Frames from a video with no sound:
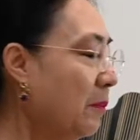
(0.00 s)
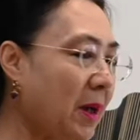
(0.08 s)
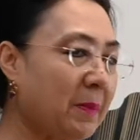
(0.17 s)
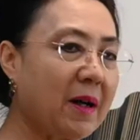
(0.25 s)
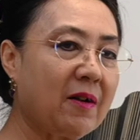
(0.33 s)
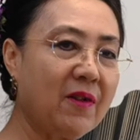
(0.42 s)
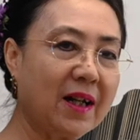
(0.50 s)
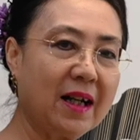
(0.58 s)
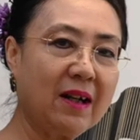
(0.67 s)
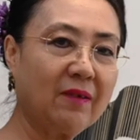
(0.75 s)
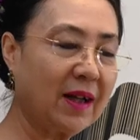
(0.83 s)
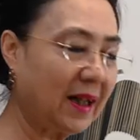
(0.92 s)
Memang
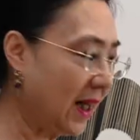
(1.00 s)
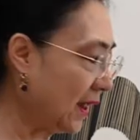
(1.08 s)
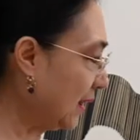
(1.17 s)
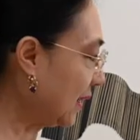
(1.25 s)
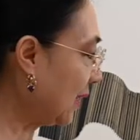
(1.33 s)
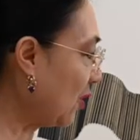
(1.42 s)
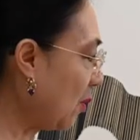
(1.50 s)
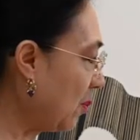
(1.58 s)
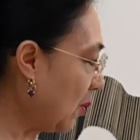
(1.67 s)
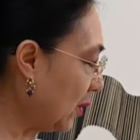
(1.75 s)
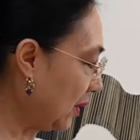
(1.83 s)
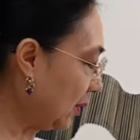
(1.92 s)
wadah-wadah
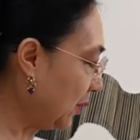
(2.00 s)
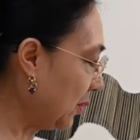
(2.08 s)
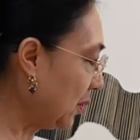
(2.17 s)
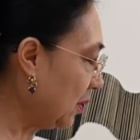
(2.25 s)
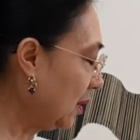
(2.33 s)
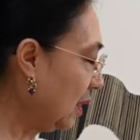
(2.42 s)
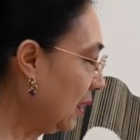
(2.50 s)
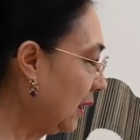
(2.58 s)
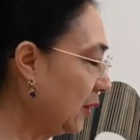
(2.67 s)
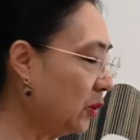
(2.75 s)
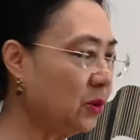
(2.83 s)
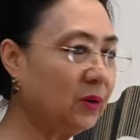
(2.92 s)
Ikenobo itu
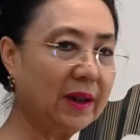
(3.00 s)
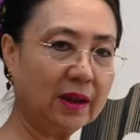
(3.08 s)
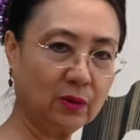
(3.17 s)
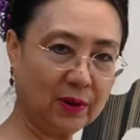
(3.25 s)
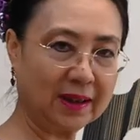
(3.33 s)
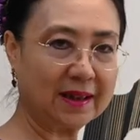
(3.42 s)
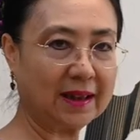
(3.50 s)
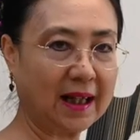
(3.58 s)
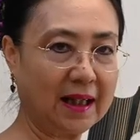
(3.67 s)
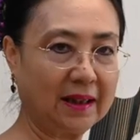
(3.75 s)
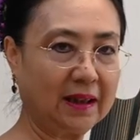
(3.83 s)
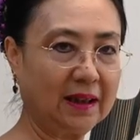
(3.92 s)
itu unik-unik
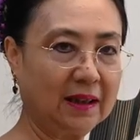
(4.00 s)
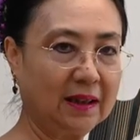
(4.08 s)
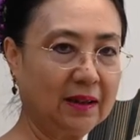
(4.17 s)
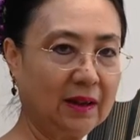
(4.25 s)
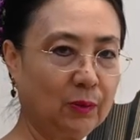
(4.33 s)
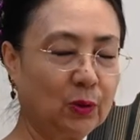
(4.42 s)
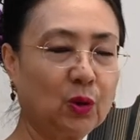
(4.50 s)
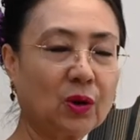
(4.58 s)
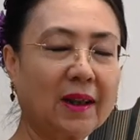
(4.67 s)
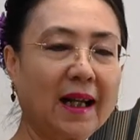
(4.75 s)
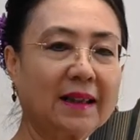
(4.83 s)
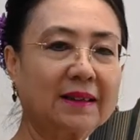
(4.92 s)
sekali.
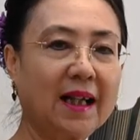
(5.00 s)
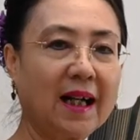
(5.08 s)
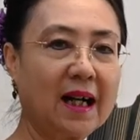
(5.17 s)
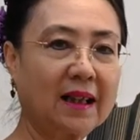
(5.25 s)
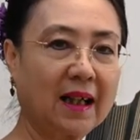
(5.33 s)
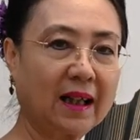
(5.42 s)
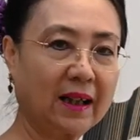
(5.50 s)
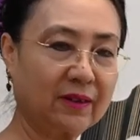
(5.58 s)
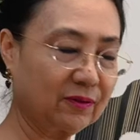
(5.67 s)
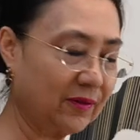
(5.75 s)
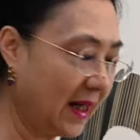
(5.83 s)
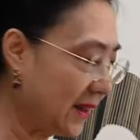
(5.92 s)
Untuk kelas yang agak
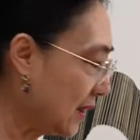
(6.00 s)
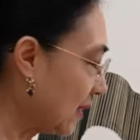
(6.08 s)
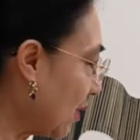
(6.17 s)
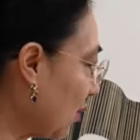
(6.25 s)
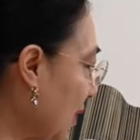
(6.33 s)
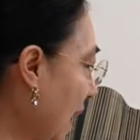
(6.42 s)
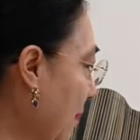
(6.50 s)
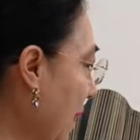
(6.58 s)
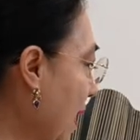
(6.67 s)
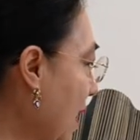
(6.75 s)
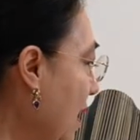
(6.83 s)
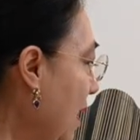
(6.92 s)
advance
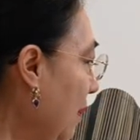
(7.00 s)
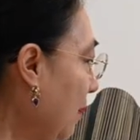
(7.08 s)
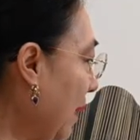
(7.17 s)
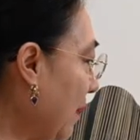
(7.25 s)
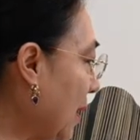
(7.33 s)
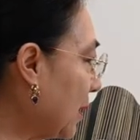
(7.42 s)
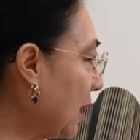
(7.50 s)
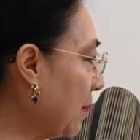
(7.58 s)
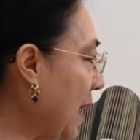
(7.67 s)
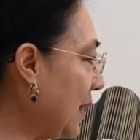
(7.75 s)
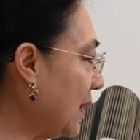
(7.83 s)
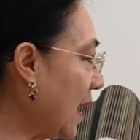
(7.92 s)
terutama memang
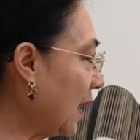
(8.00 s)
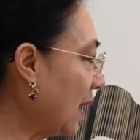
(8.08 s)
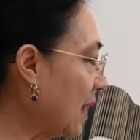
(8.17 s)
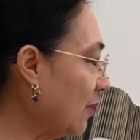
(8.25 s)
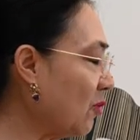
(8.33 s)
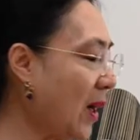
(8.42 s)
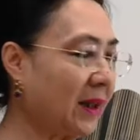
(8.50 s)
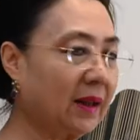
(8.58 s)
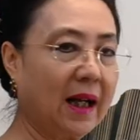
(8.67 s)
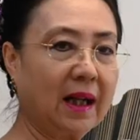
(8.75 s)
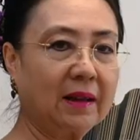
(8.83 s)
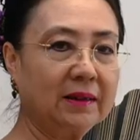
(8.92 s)
kebanyakan
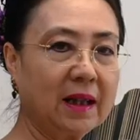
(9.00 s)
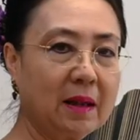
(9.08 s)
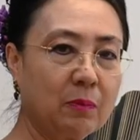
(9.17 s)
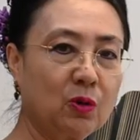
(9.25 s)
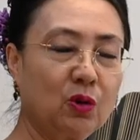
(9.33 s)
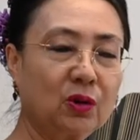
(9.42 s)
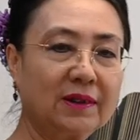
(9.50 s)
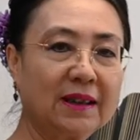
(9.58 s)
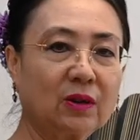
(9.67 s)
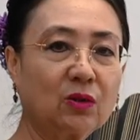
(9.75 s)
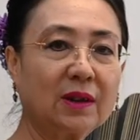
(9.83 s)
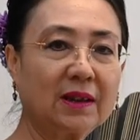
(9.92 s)
wadahnya
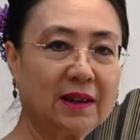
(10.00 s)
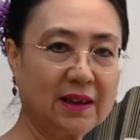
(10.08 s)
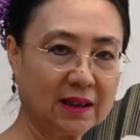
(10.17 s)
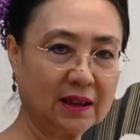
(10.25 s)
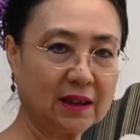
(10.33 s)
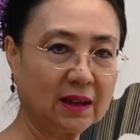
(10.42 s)
mulutnya tuh kecil.